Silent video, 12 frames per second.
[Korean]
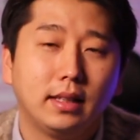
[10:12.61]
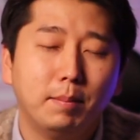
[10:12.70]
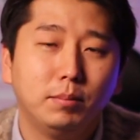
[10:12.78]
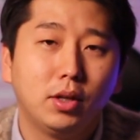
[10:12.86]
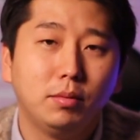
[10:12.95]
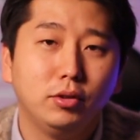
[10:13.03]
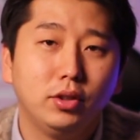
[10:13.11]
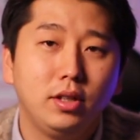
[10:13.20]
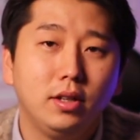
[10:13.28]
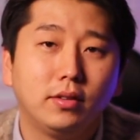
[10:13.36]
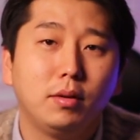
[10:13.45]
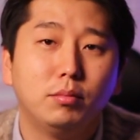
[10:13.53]
남성분들,
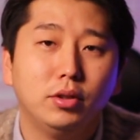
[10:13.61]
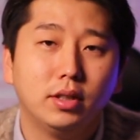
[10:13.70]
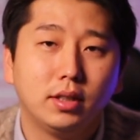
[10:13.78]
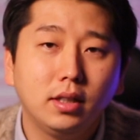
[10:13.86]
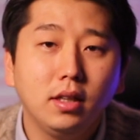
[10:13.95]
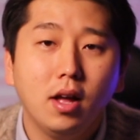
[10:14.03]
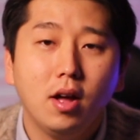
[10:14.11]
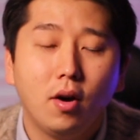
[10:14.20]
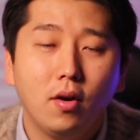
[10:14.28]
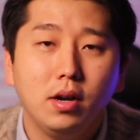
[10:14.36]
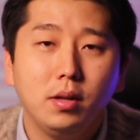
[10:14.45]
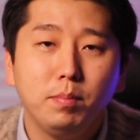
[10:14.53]
여성분들은
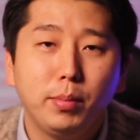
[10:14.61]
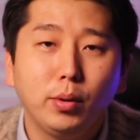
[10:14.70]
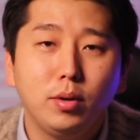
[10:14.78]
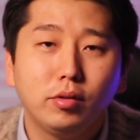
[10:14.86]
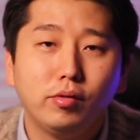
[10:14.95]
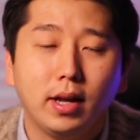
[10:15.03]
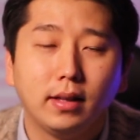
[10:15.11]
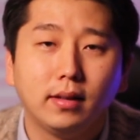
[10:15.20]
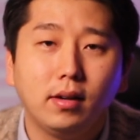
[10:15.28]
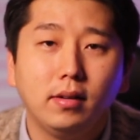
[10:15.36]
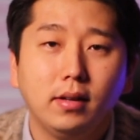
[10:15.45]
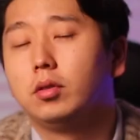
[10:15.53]
얼른 표를
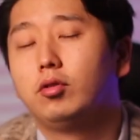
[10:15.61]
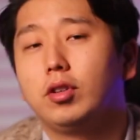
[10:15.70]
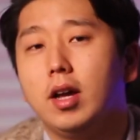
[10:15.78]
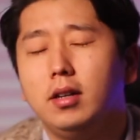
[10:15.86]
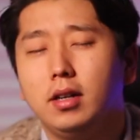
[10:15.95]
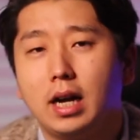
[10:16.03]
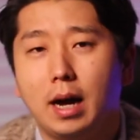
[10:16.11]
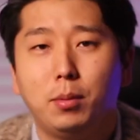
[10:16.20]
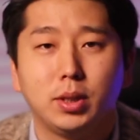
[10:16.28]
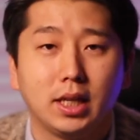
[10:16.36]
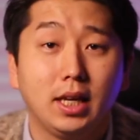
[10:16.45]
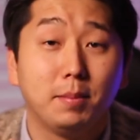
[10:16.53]
구해서 구경을
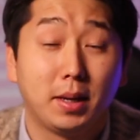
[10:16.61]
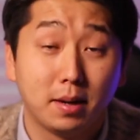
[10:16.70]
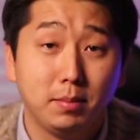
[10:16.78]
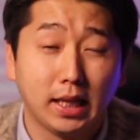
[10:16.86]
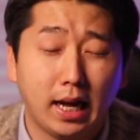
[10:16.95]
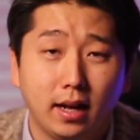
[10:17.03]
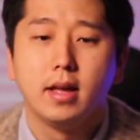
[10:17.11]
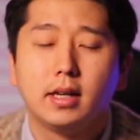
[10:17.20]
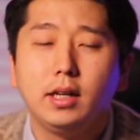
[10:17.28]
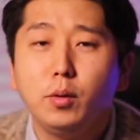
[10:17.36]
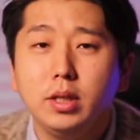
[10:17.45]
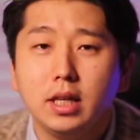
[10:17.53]
가보시기 바랍니다.
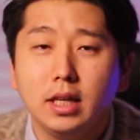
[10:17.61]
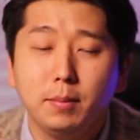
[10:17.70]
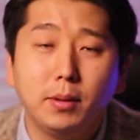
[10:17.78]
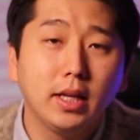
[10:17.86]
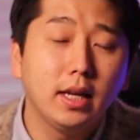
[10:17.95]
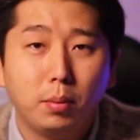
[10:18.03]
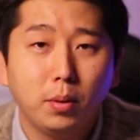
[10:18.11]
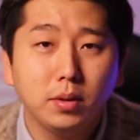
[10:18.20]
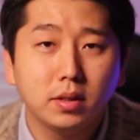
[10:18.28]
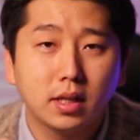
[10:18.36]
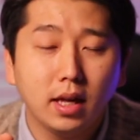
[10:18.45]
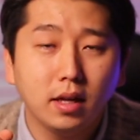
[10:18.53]
그리고 이제 이번에
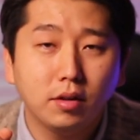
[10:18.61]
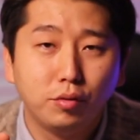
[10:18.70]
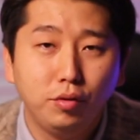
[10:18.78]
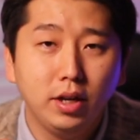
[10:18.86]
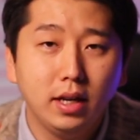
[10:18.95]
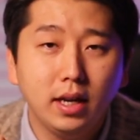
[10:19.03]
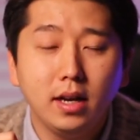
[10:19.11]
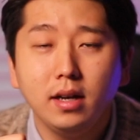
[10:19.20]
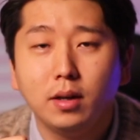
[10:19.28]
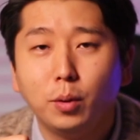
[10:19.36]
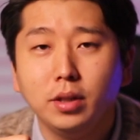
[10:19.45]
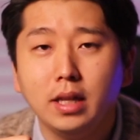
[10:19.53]
포르쉐
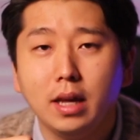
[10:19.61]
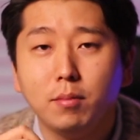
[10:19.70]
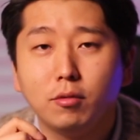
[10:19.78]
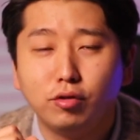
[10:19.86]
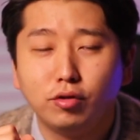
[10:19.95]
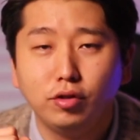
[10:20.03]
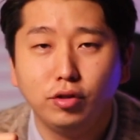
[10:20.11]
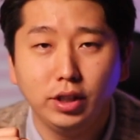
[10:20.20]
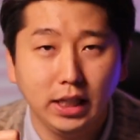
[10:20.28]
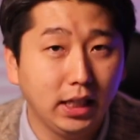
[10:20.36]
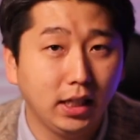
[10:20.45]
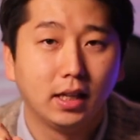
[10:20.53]
911 코드네임
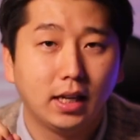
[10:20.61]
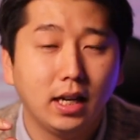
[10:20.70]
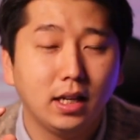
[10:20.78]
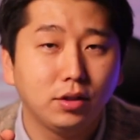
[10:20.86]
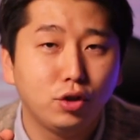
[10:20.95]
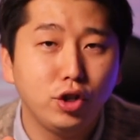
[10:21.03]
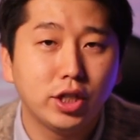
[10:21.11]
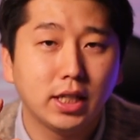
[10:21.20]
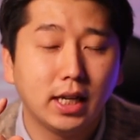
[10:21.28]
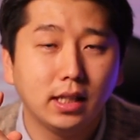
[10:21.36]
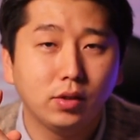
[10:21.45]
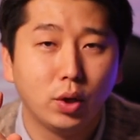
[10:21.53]
992가
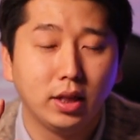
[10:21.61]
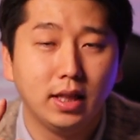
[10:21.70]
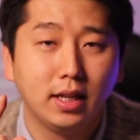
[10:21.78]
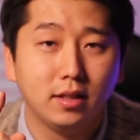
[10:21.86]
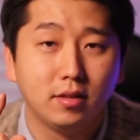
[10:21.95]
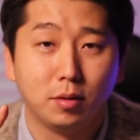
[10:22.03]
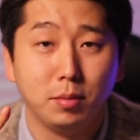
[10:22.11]
출시가 된다는